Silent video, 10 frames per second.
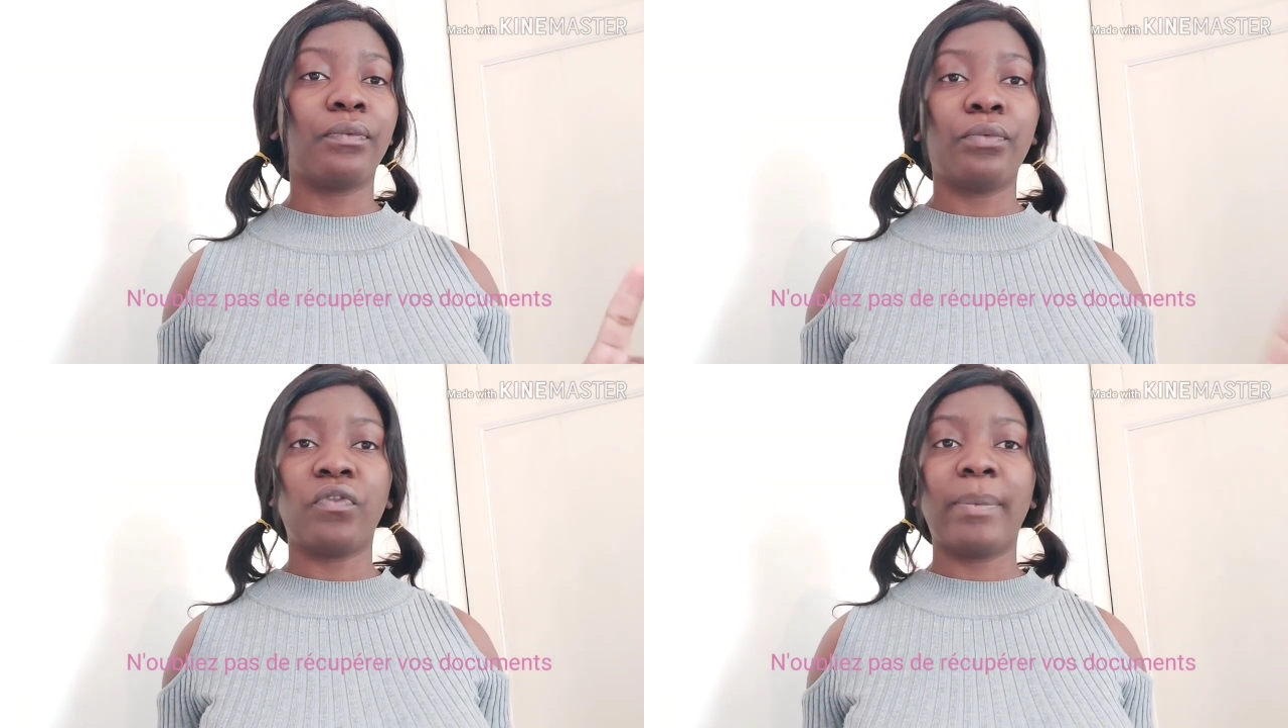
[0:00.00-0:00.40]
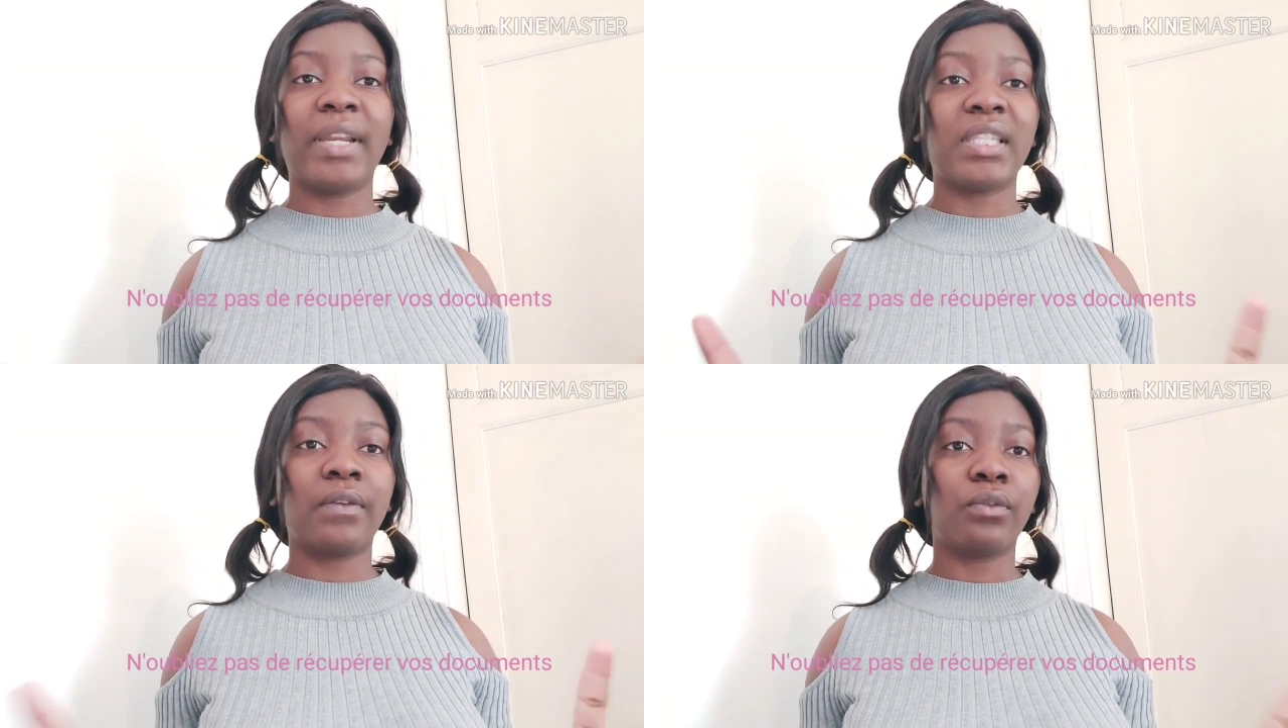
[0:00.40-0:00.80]
vous ne devez pas
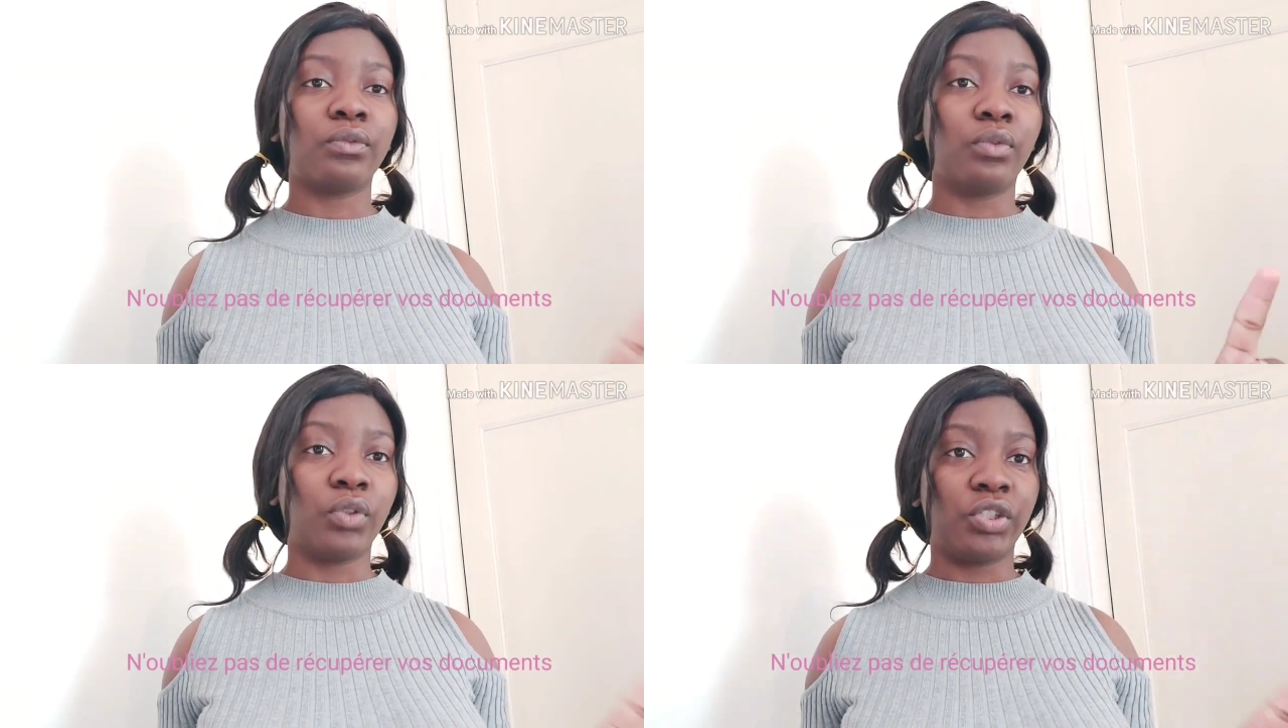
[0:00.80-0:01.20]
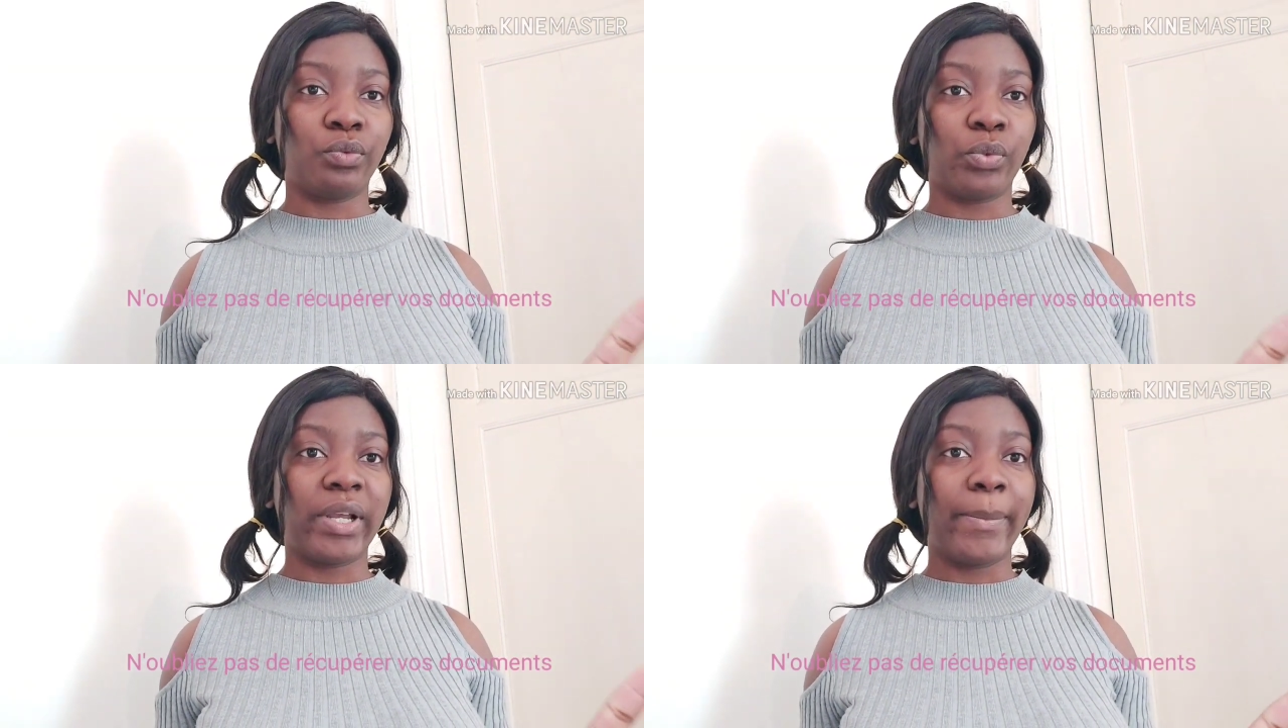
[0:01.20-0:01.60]
laisser vos
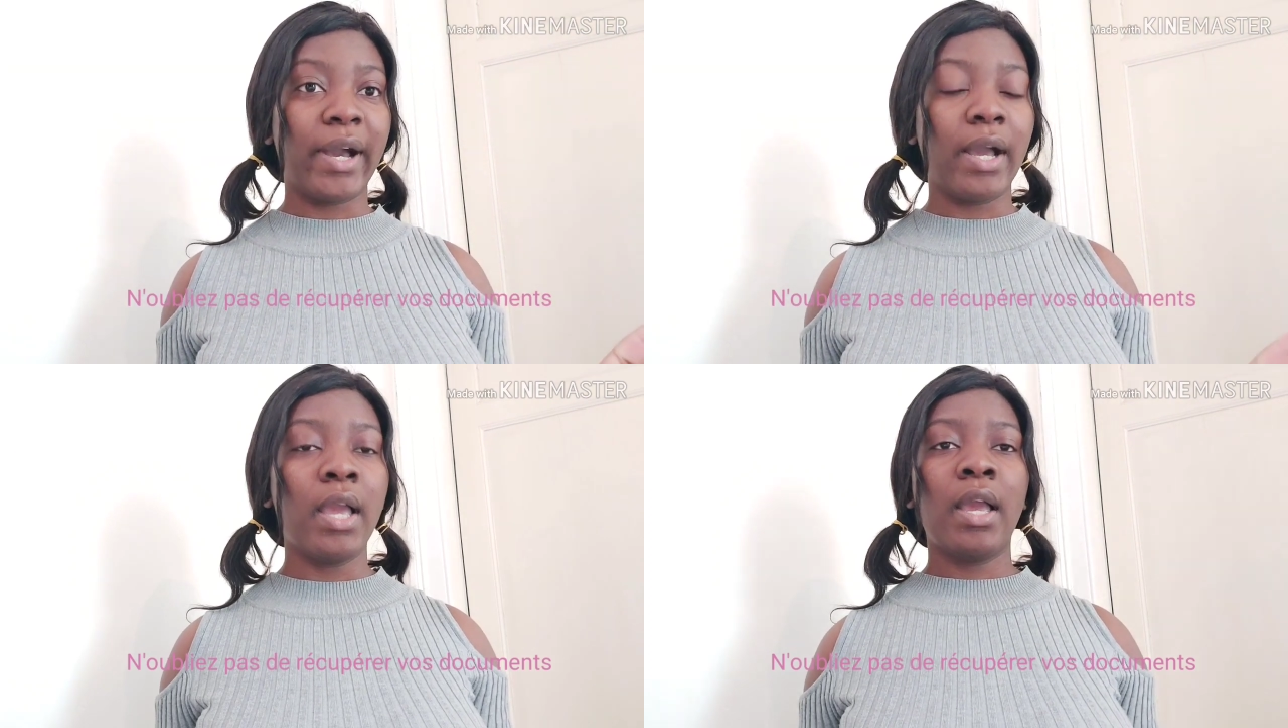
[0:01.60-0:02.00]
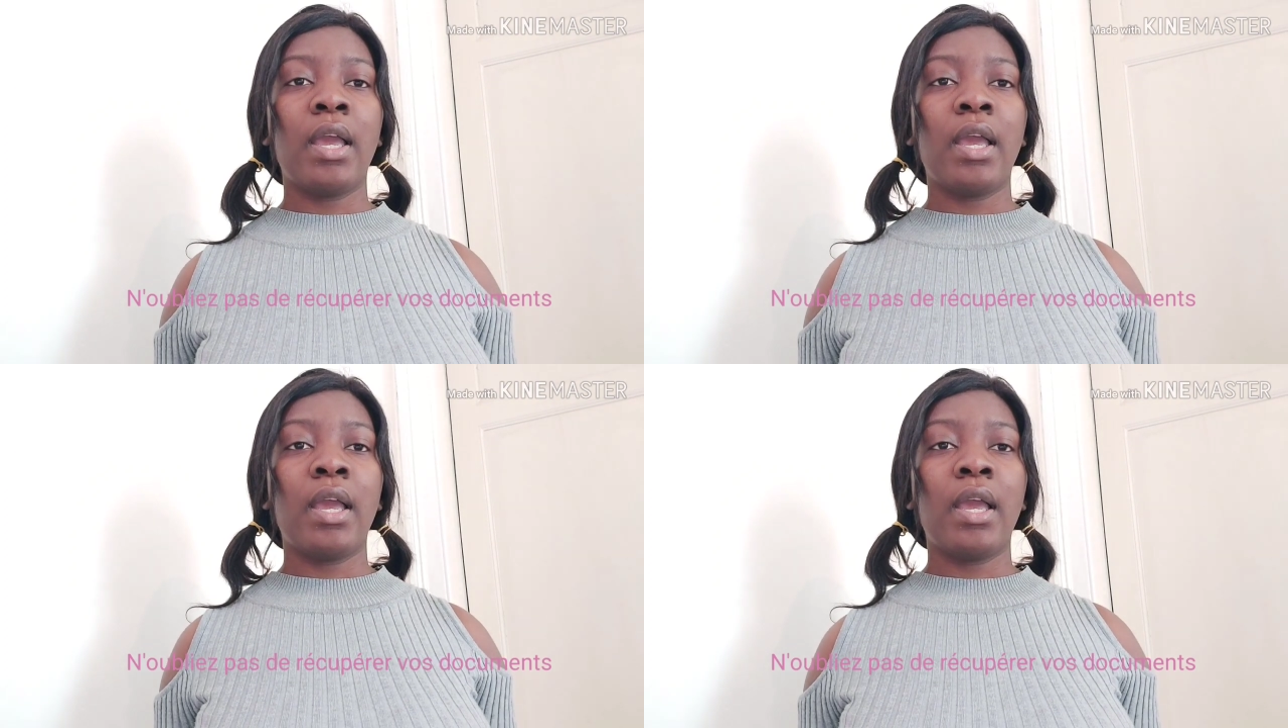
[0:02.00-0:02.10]
originaux là-bas.